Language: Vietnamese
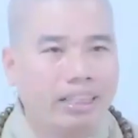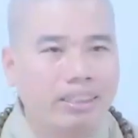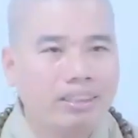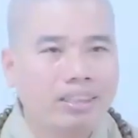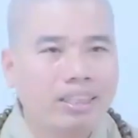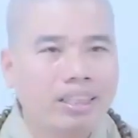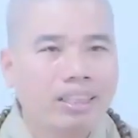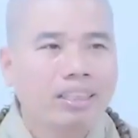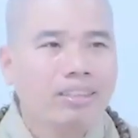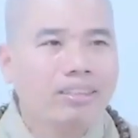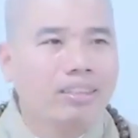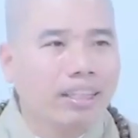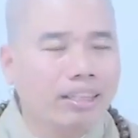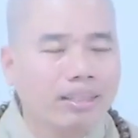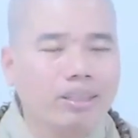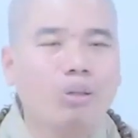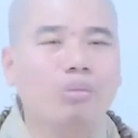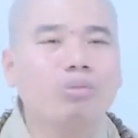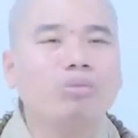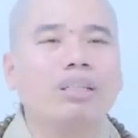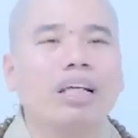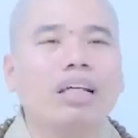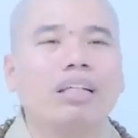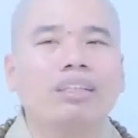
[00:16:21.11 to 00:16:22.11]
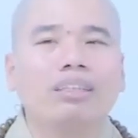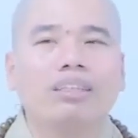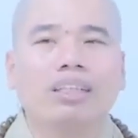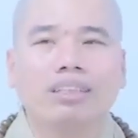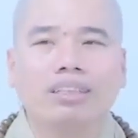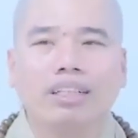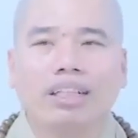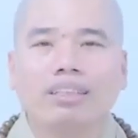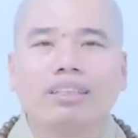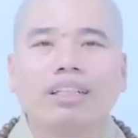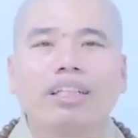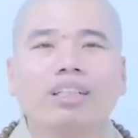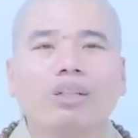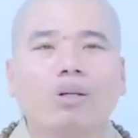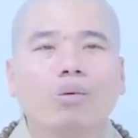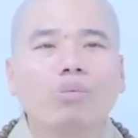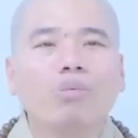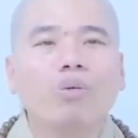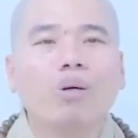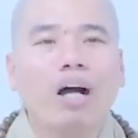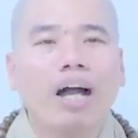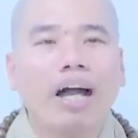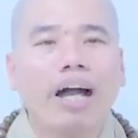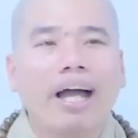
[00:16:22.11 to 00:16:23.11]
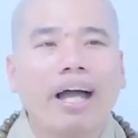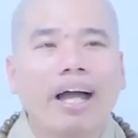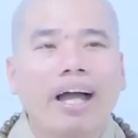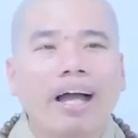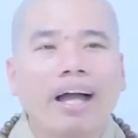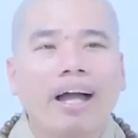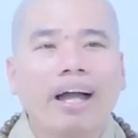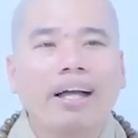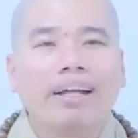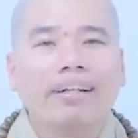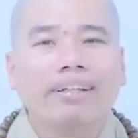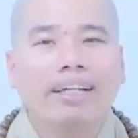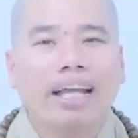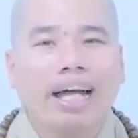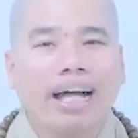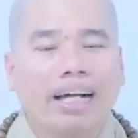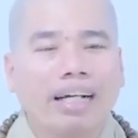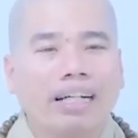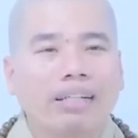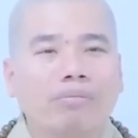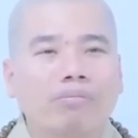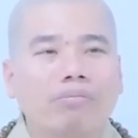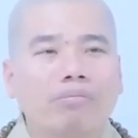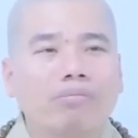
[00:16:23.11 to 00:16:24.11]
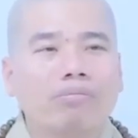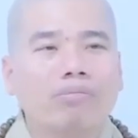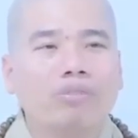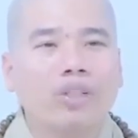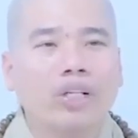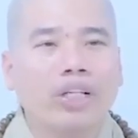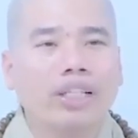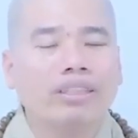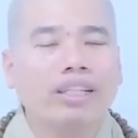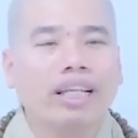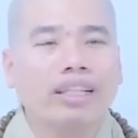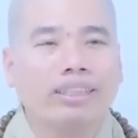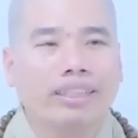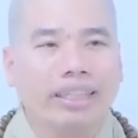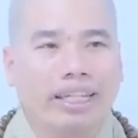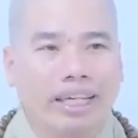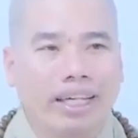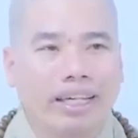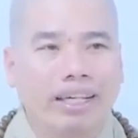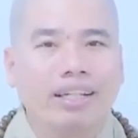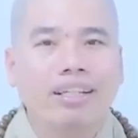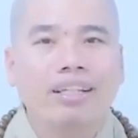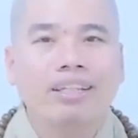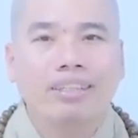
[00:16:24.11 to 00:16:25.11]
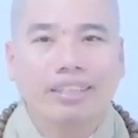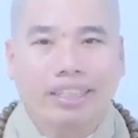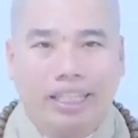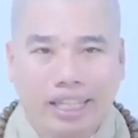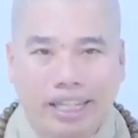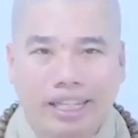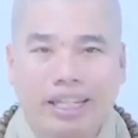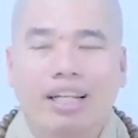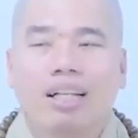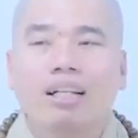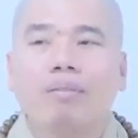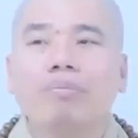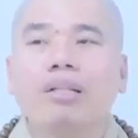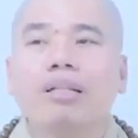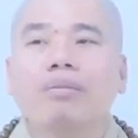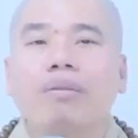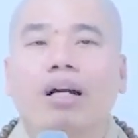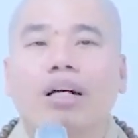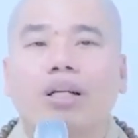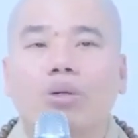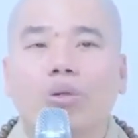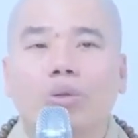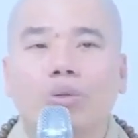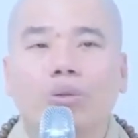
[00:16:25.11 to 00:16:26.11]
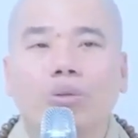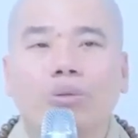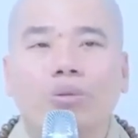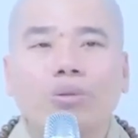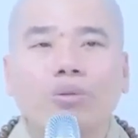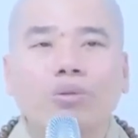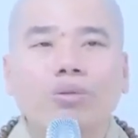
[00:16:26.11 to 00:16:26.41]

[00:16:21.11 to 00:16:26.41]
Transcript: nhẫn vì chúng sanh thì việc gì cũng qua nặng chuyển thành nhẹ nhẹ biến mất luôn